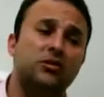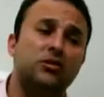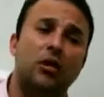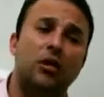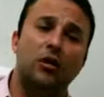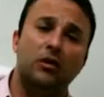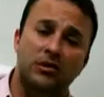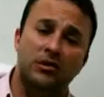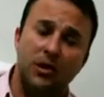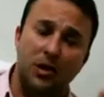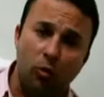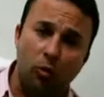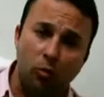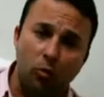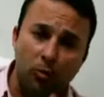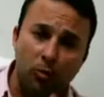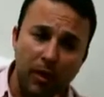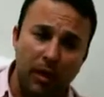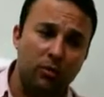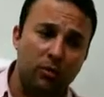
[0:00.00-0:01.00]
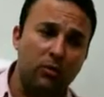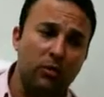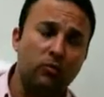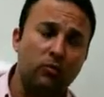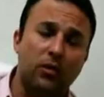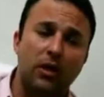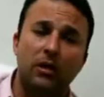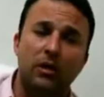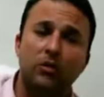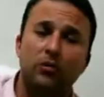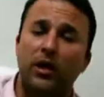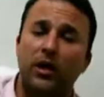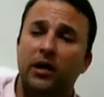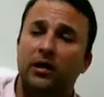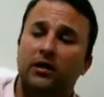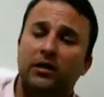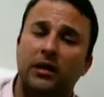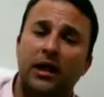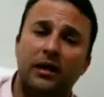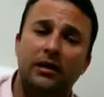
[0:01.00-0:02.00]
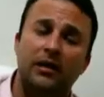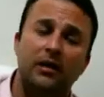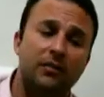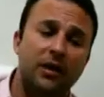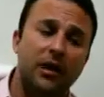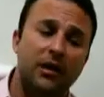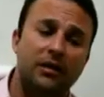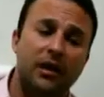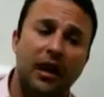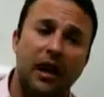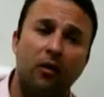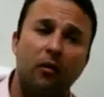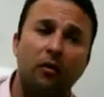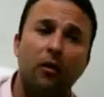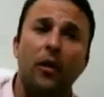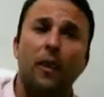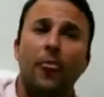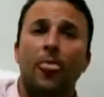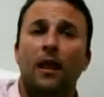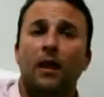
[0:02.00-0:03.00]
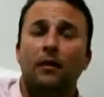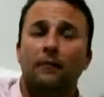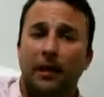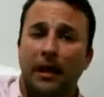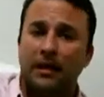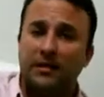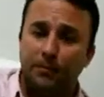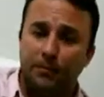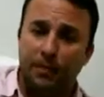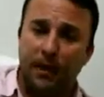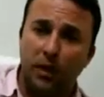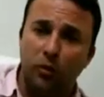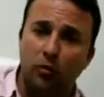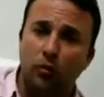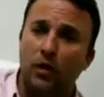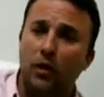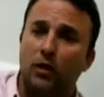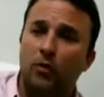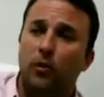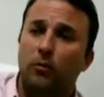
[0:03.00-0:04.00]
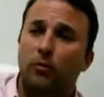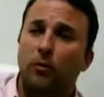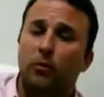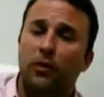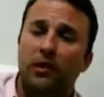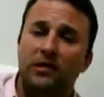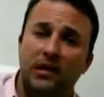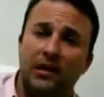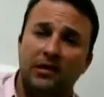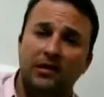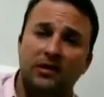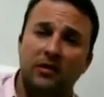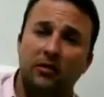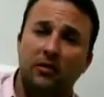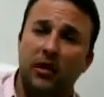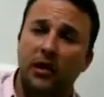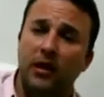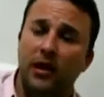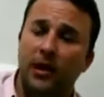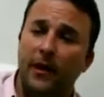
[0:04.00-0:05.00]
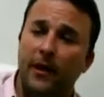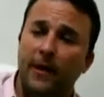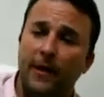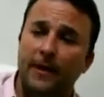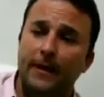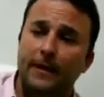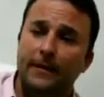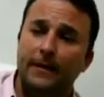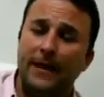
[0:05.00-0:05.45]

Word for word: Nós, eu como membro de uma, de uma entidade ambiental, participei de uma, de uma mobilização em, em